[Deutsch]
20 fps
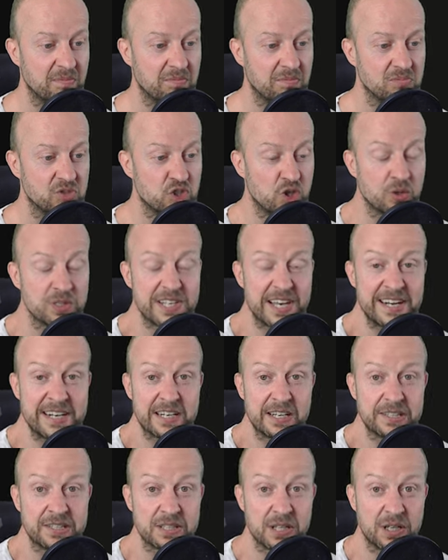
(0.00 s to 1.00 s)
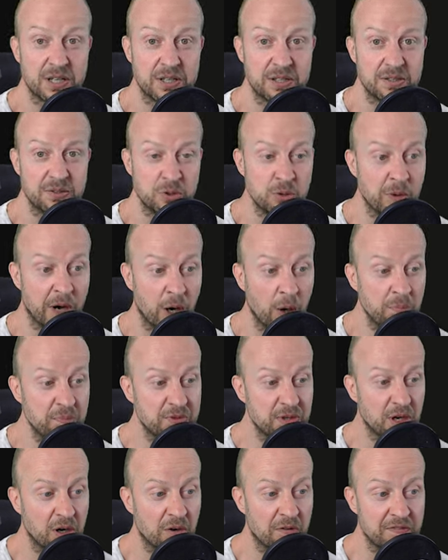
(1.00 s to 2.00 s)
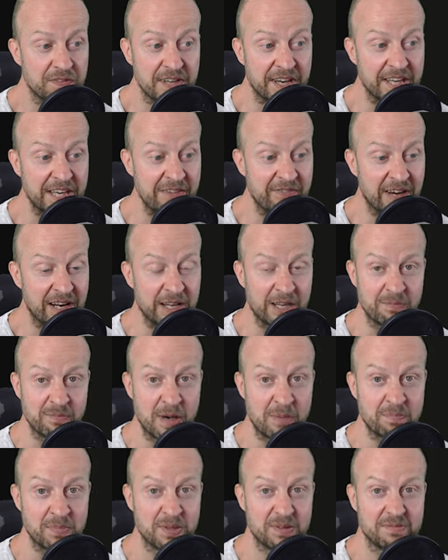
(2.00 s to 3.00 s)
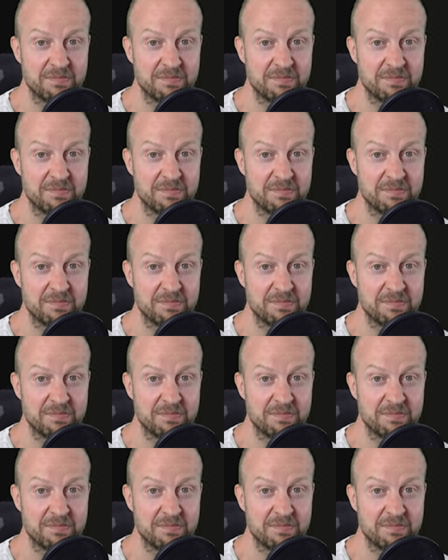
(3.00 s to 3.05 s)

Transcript: schlussendlich überhaupt auf der jeweiligen Map